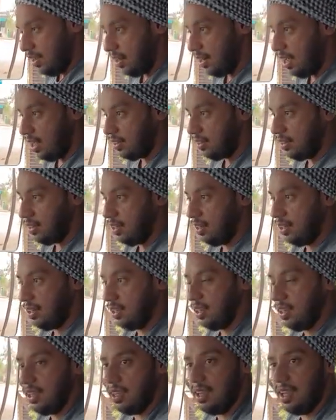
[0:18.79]
रात्रि
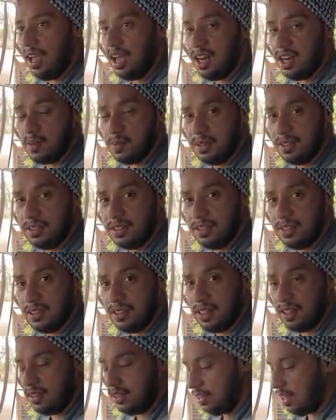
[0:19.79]
के ग्यारह बज के
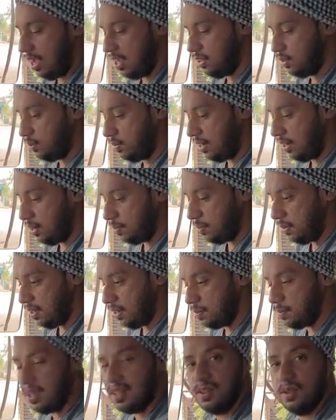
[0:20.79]
सत्ताईस मिनट पर
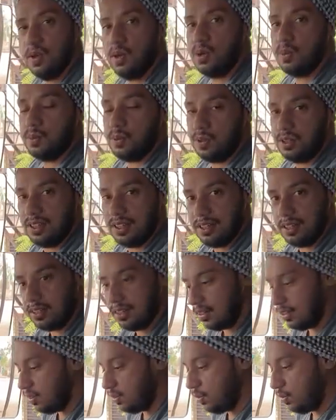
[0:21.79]
हम इंदौर पहुँचे
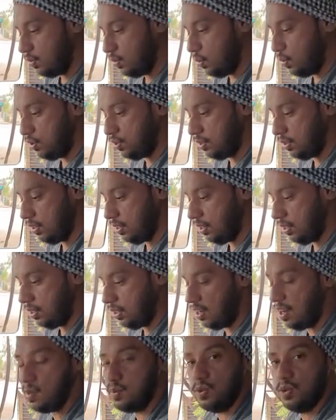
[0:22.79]
जी कुछ
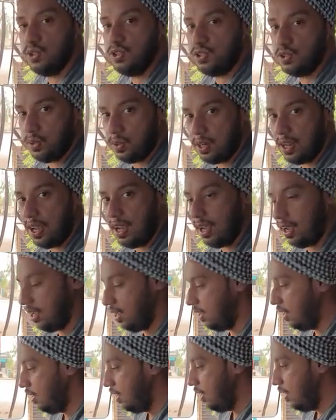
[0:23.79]
लवकुश चौराया
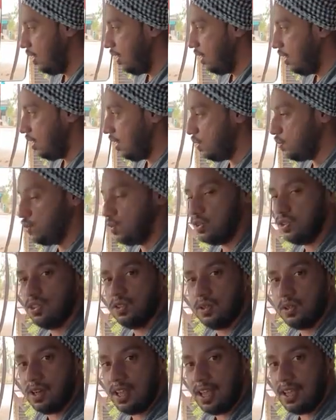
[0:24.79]
लवकुश
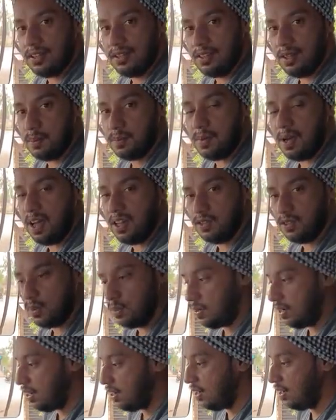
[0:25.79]
चौराहे से
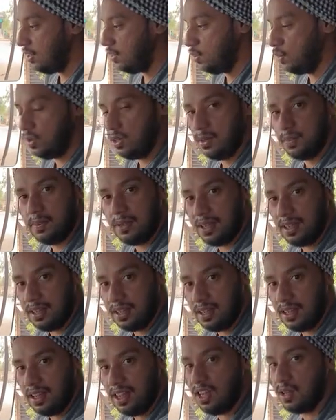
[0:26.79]
500 मीटर की दूरी पे
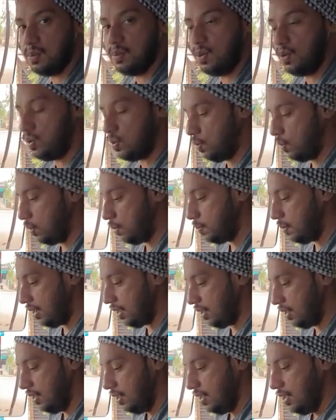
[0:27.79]
एयरपोर्ट रोड
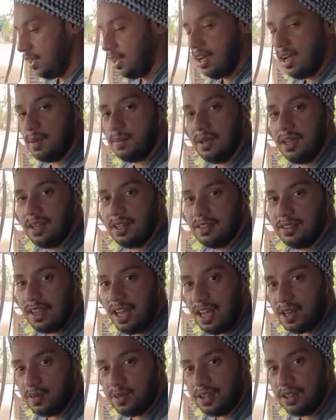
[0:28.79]
पे हमें
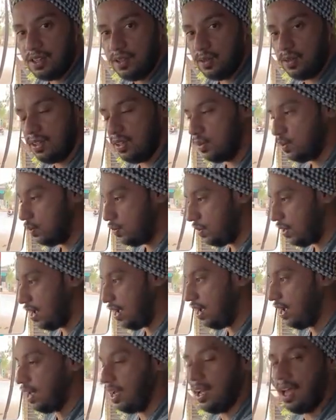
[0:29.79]
चार व्यक्तियों ने
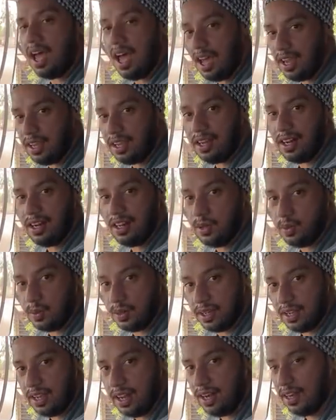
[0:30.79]
रुकवाया आगे खड़े
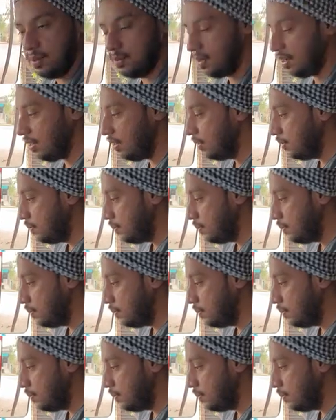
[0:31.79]
होके गाड़ी में